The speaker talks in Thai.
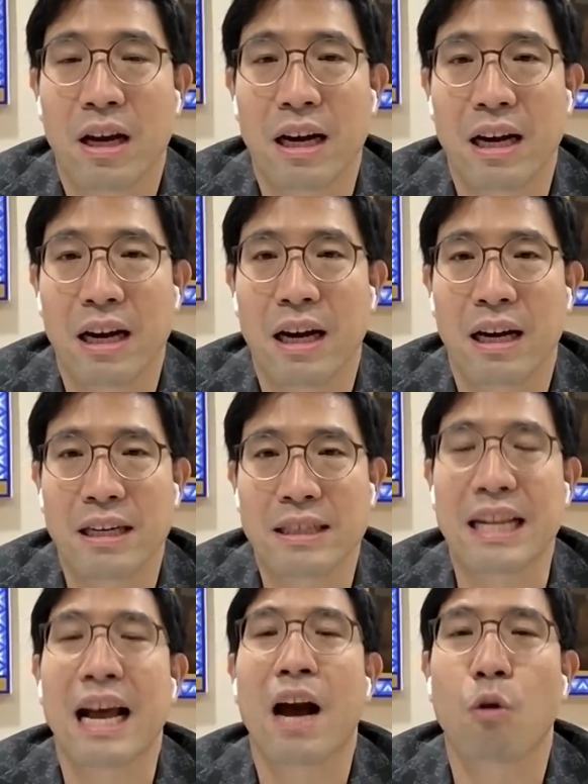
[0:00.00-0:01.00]
เอ่อ
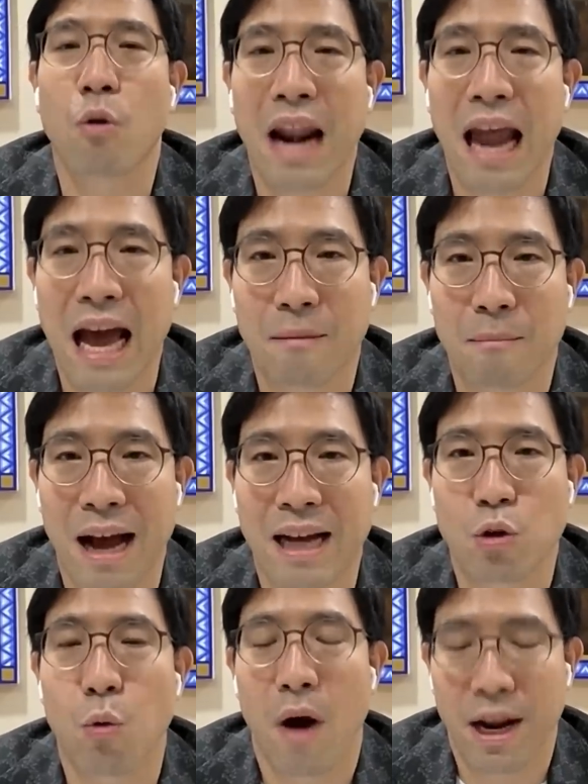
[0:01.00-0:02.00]
สินค้าคงคลังบาง
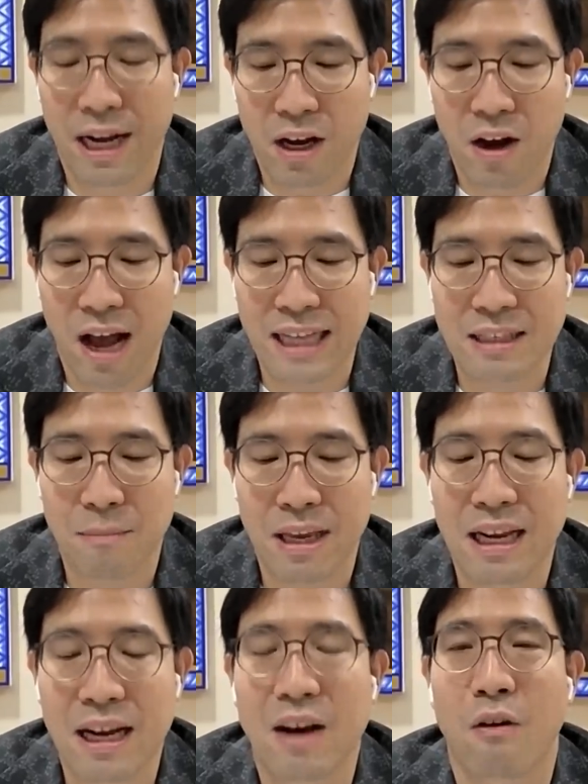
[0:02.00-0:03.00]
ตัวเนี่ยก็อาจจะ
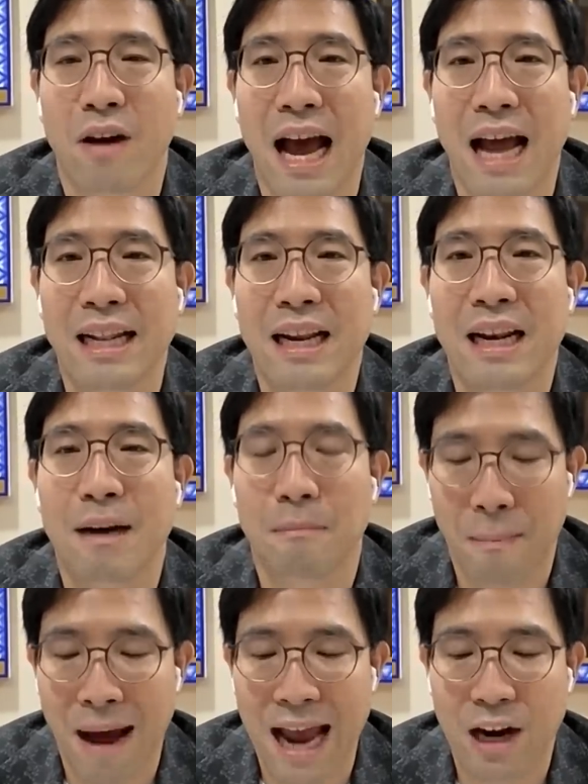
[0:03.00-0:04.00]
มีเรื่องของการที่เริ่ม
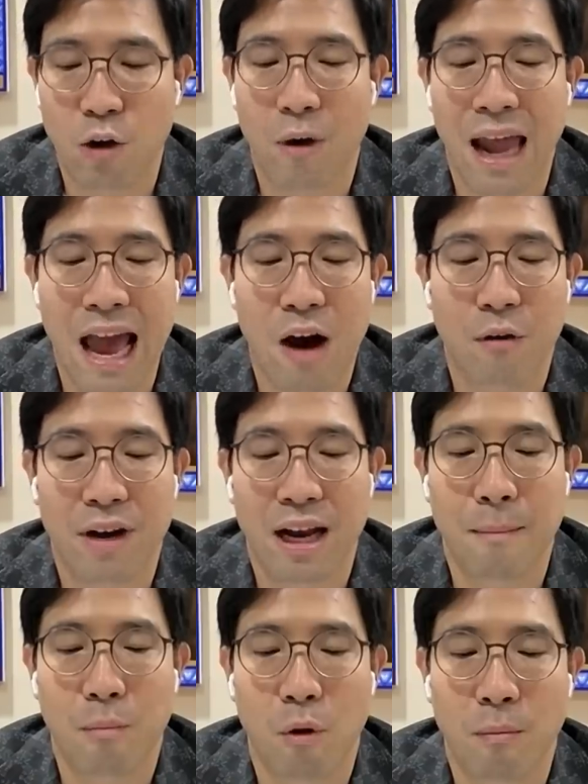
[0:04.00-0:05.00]
ระบายลงแล้ว
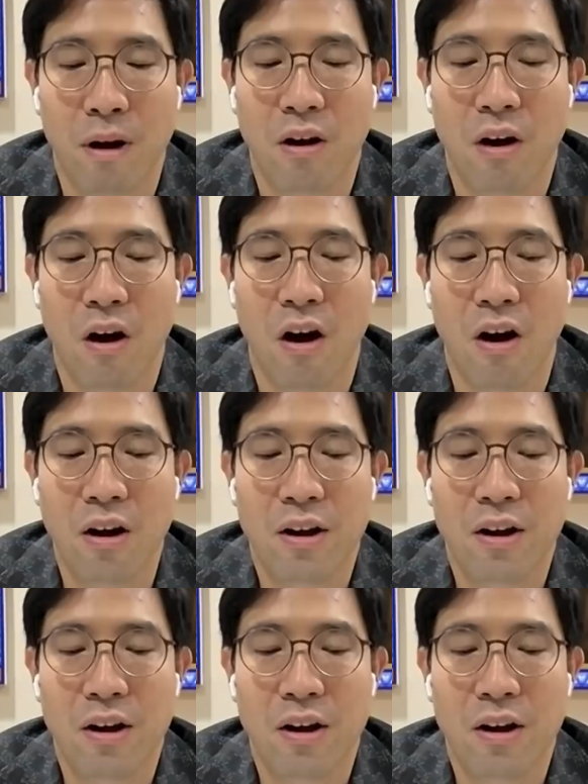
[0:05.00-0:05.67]
นะครับผมแล้วก็